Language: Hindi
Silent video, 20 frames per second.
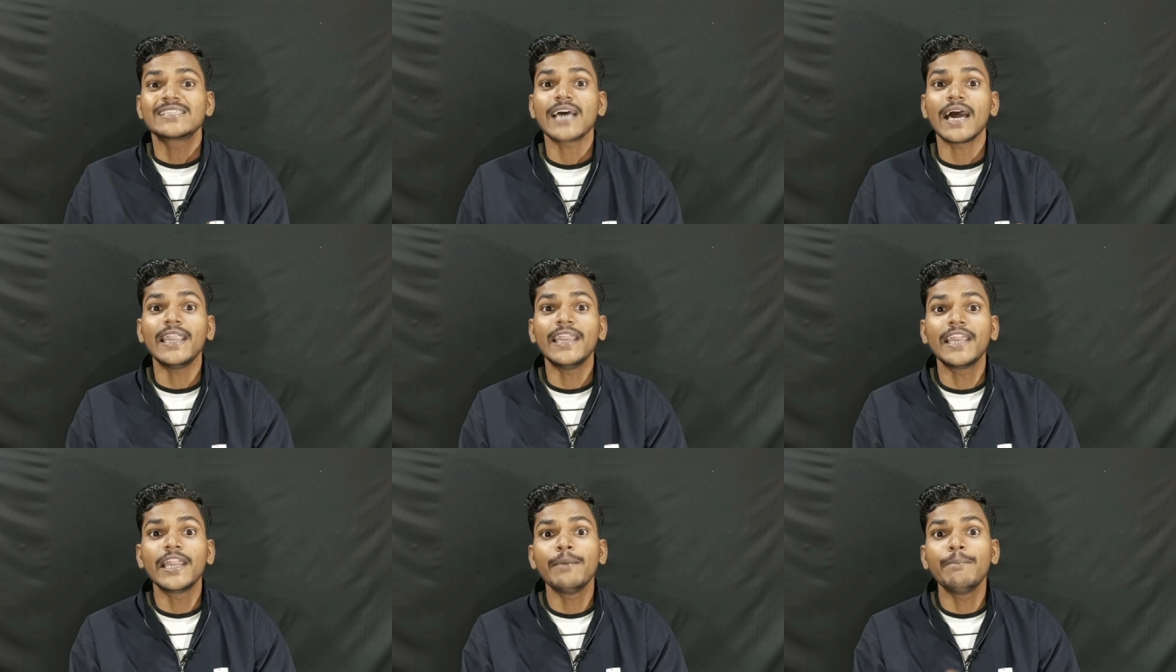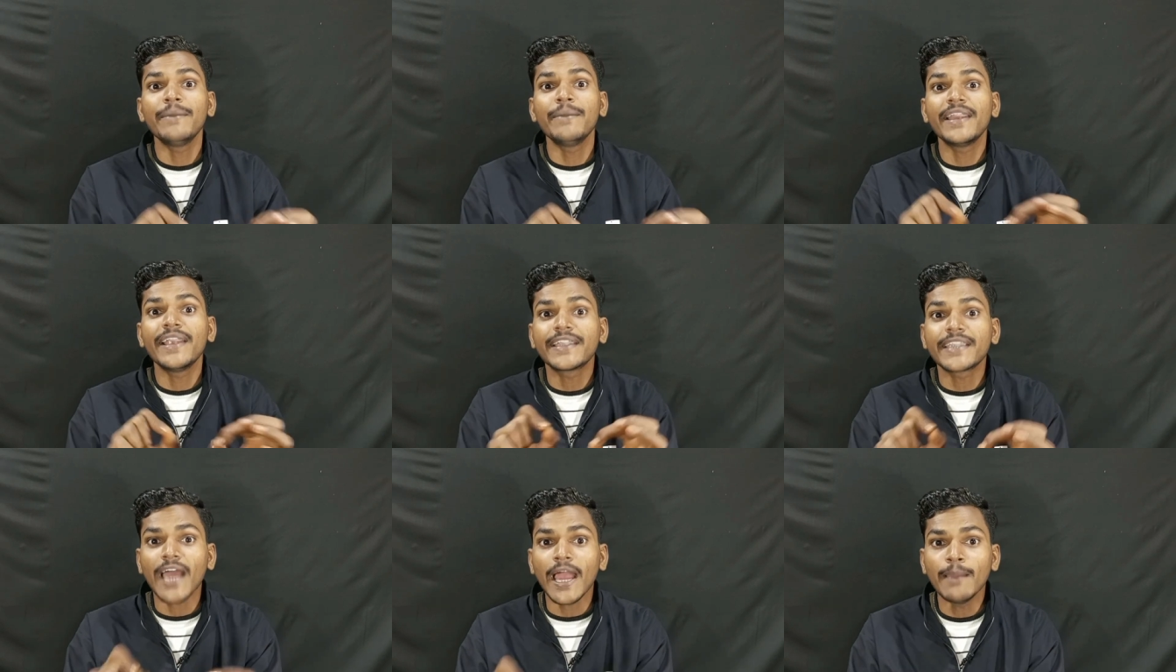साले ने
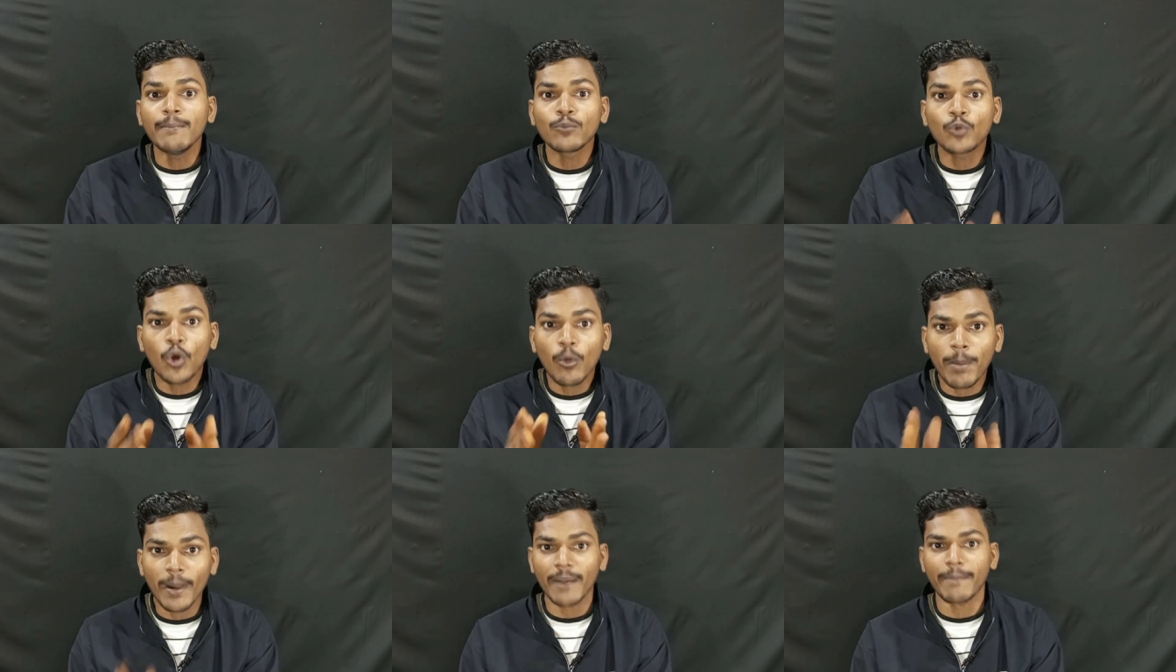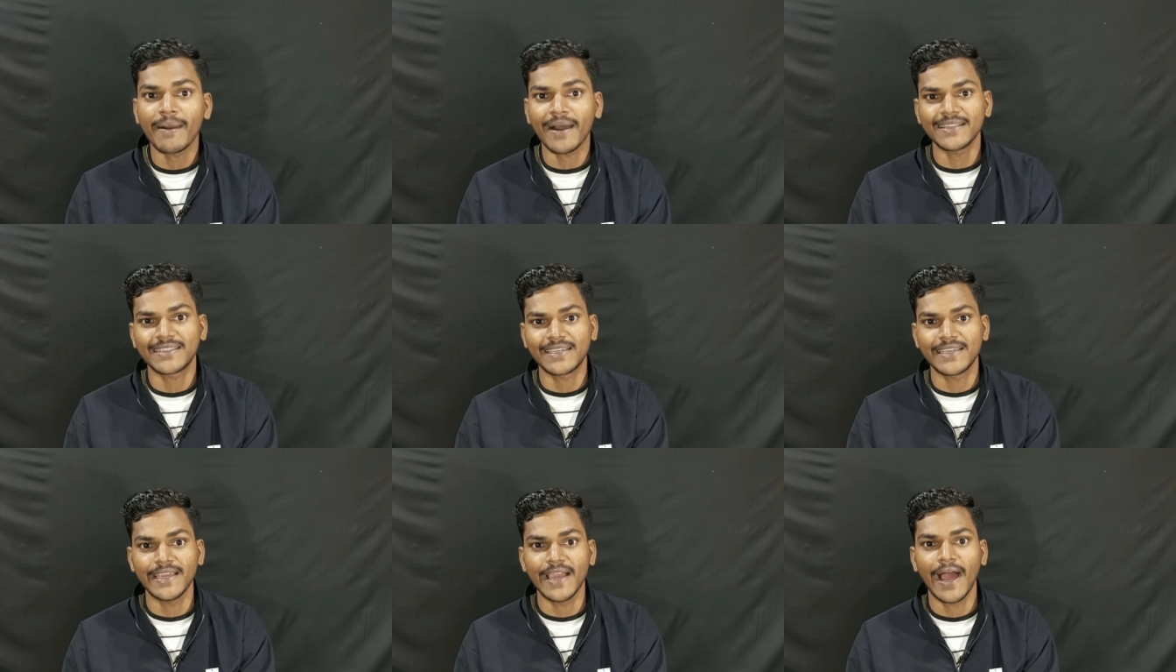मेरे टाइम को
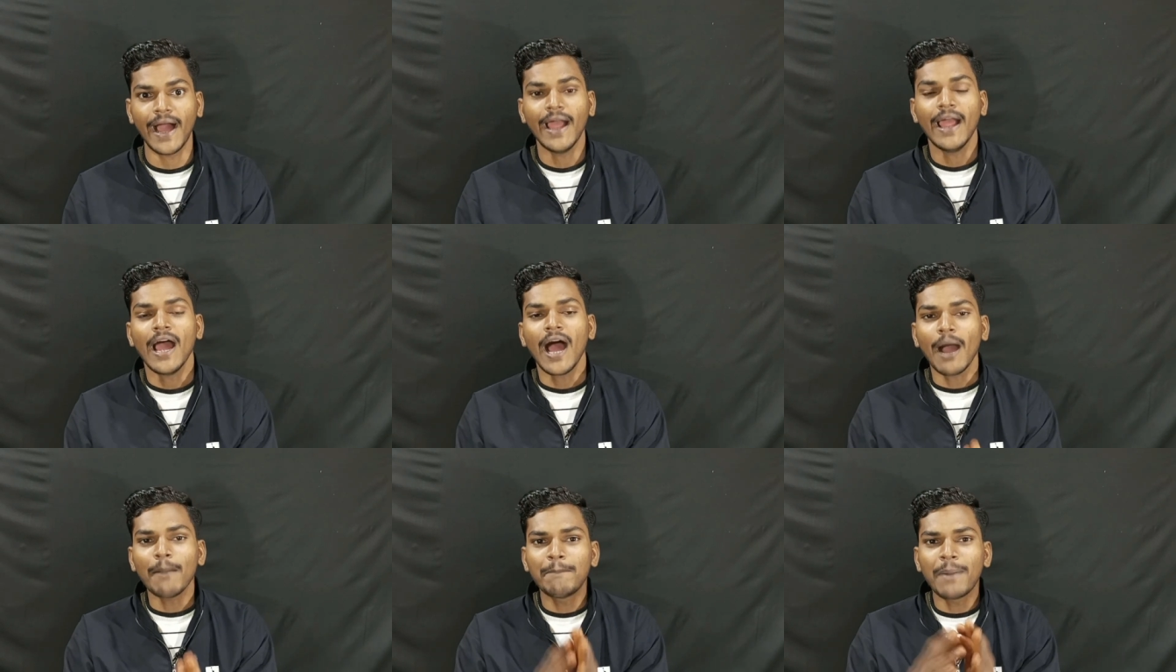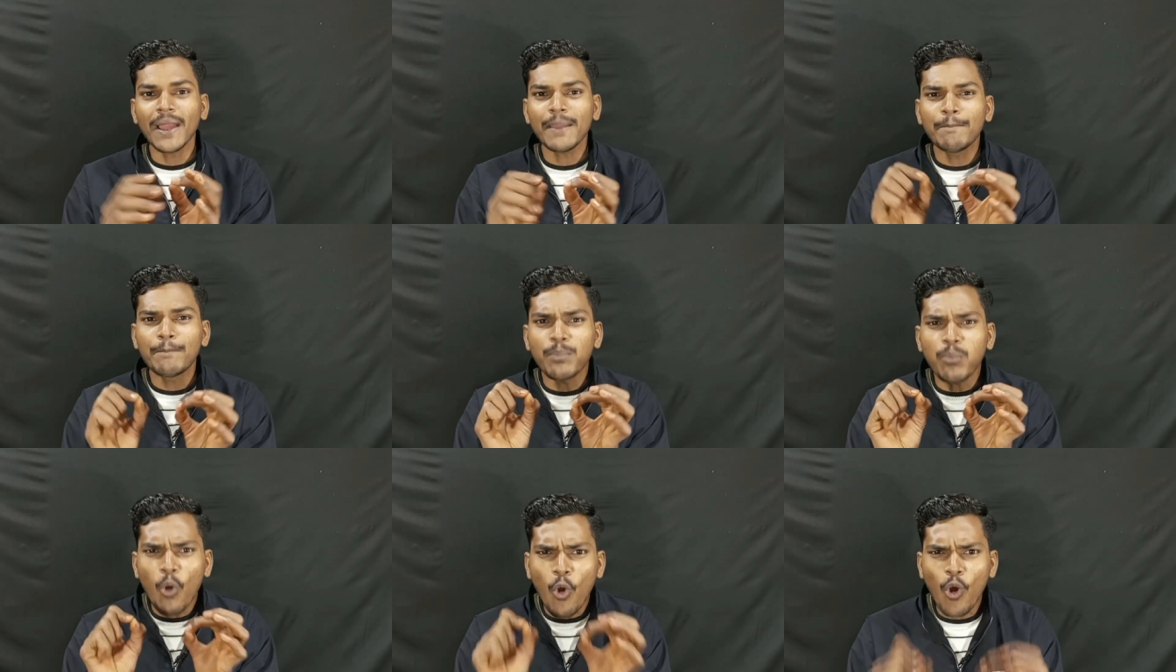बर्बाद किया अब
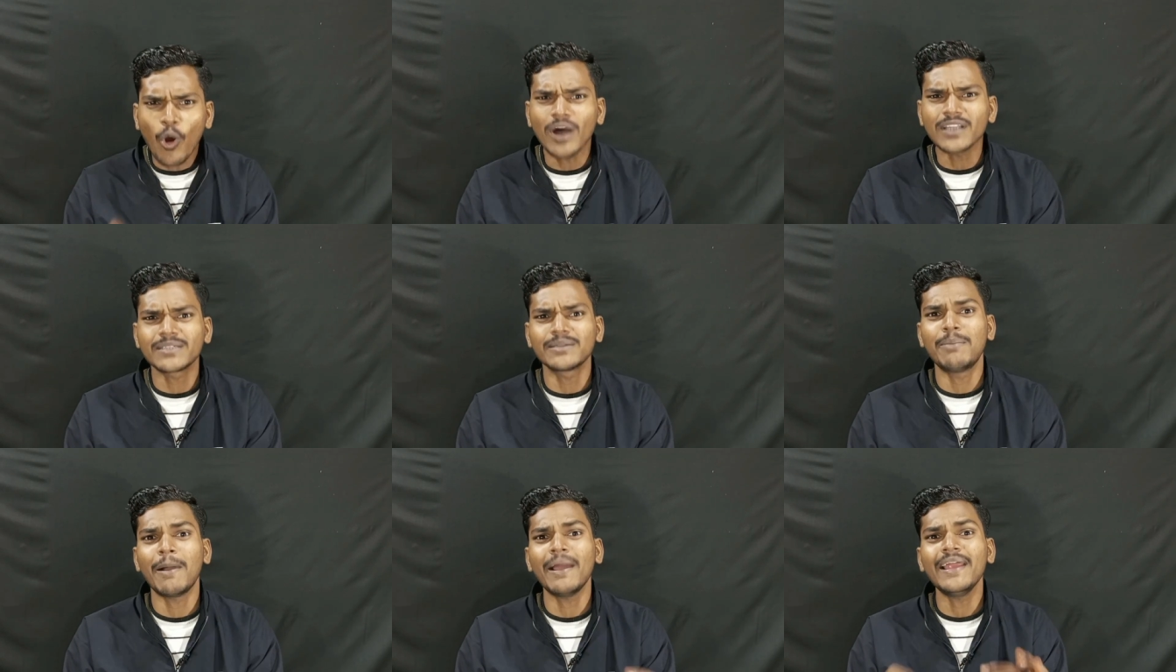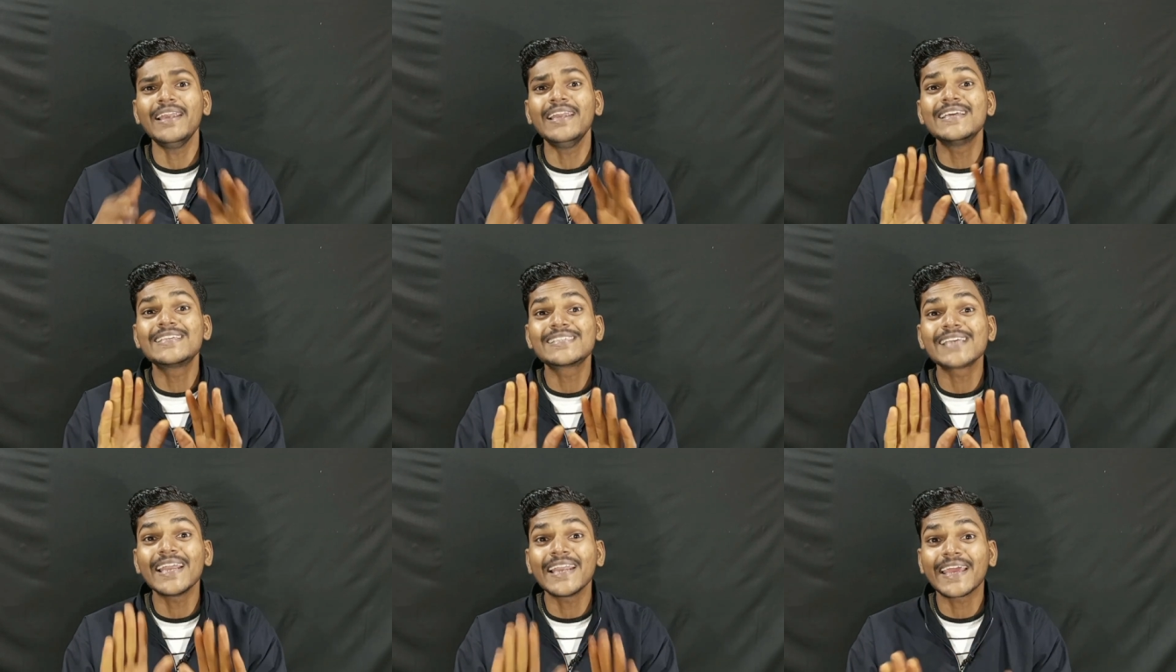भाई बहुत भाई
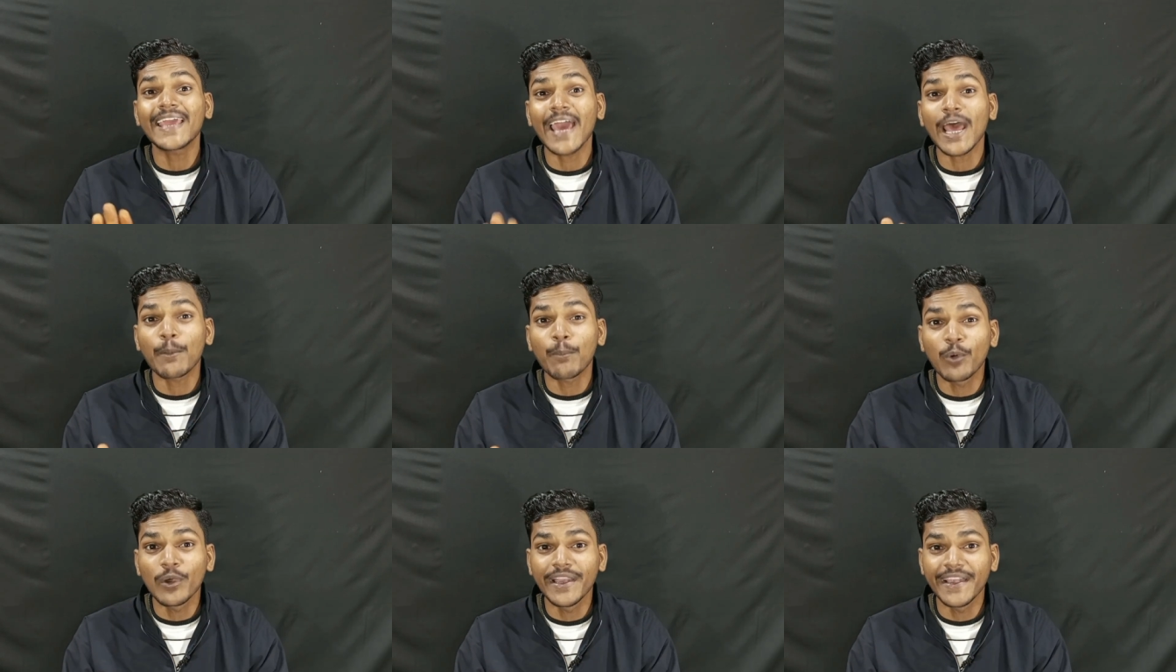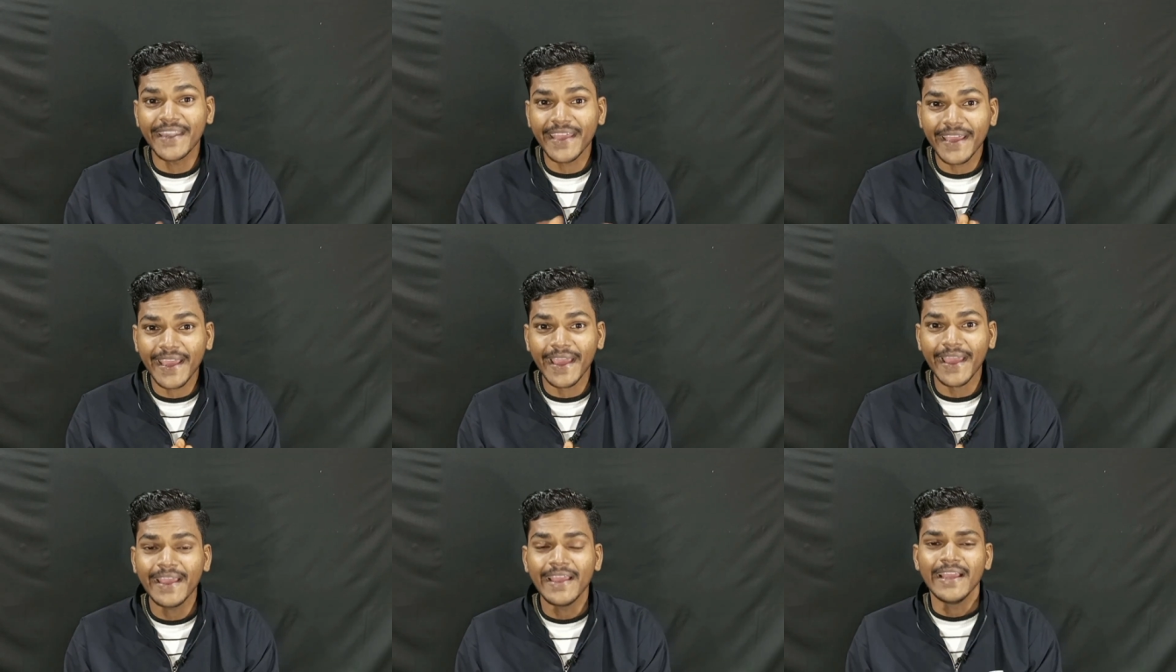लिसन केयरफुली
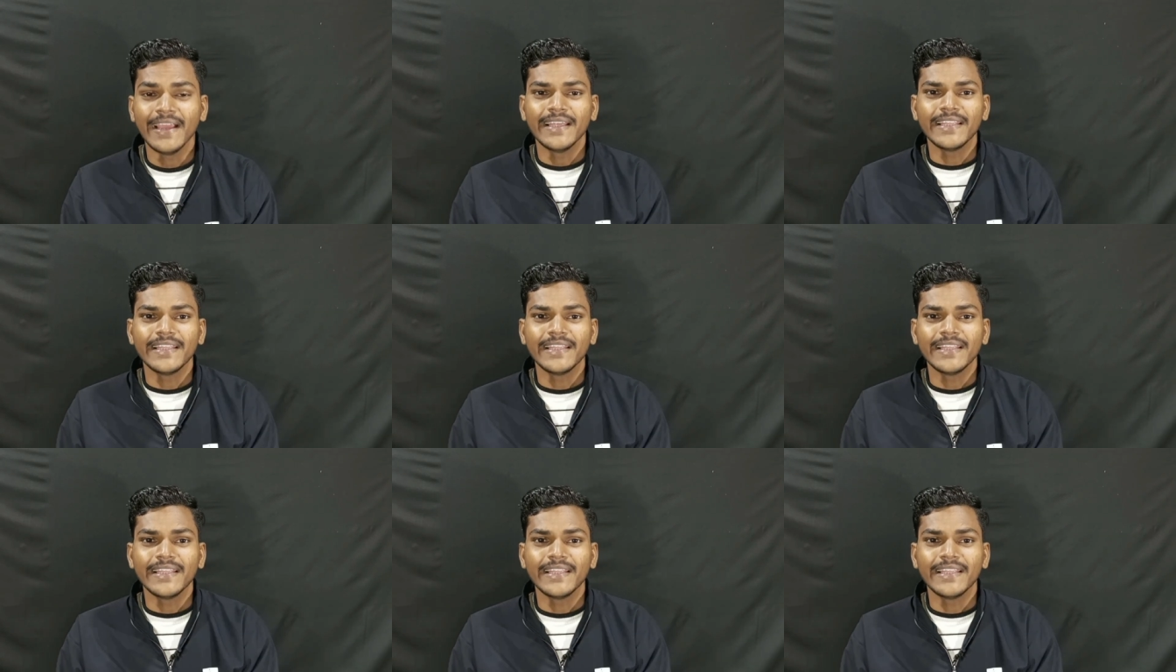ठीक है